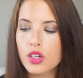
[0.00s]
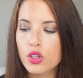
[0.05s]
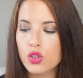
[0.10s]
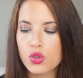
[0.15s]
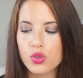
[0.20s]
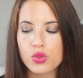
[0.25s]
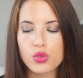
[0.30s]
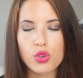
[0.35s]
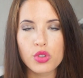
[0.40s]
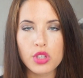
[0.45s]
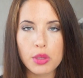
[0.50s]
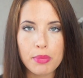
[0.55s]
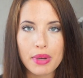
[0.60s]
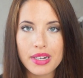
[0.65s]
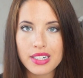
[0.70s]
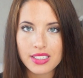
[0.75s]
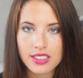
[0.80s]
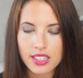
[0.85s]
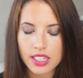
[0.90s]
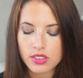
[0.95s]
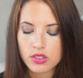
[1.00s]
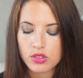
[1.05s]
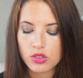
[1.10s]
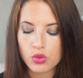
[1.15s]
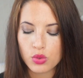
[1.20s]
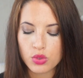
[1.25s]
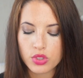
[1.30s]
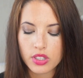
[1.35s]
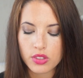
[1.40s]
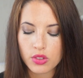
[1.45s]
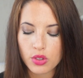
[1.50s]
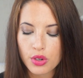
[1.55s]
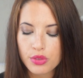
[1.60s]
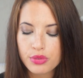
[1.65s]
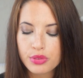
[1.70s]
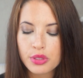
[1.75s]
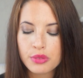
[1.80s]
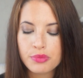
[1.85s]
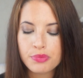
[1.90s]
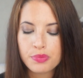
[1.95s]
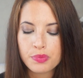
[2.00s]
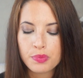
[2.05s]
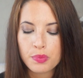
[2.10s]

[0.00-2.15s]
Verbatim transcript: je ne connais pas les dates de cette offre,